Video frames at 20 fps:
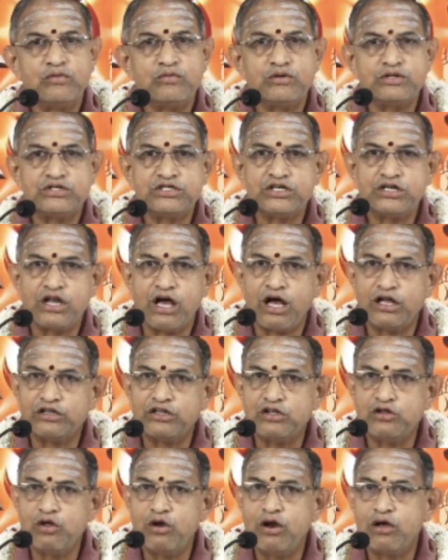వచ్చిన
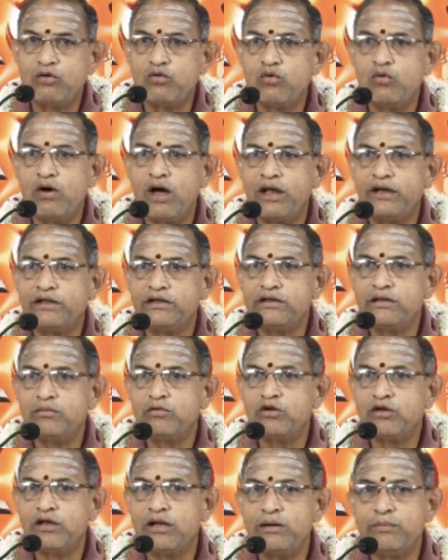అతిథులకు
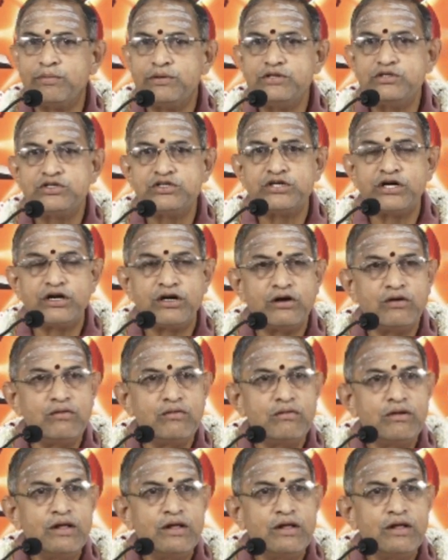ఆనందమును కల్పించినట్లు